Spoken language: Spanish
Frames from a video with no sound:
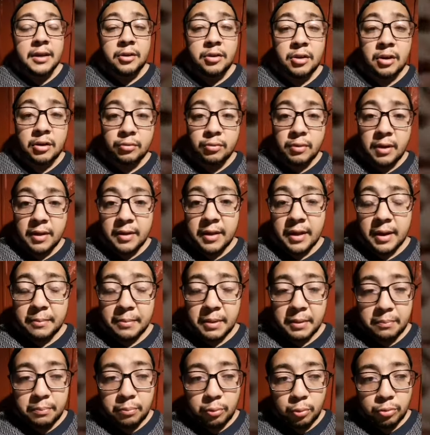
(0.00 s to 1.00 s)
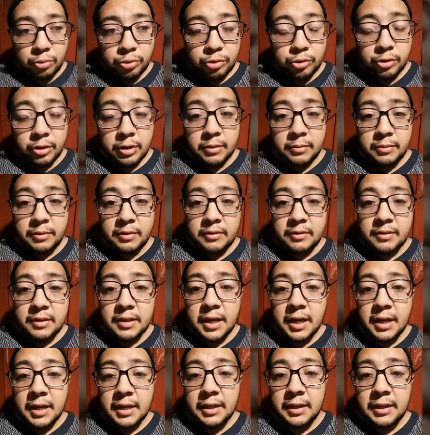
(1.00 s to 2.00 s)
Yo les voy a dar mi punto de
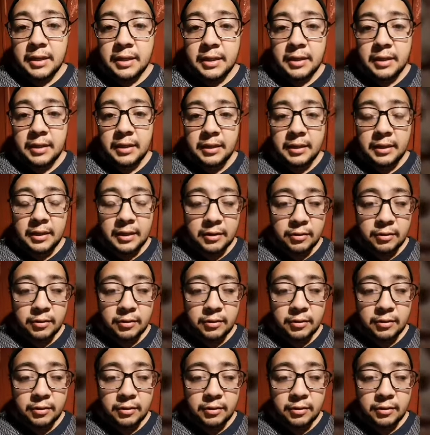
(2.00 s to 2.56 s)
vista y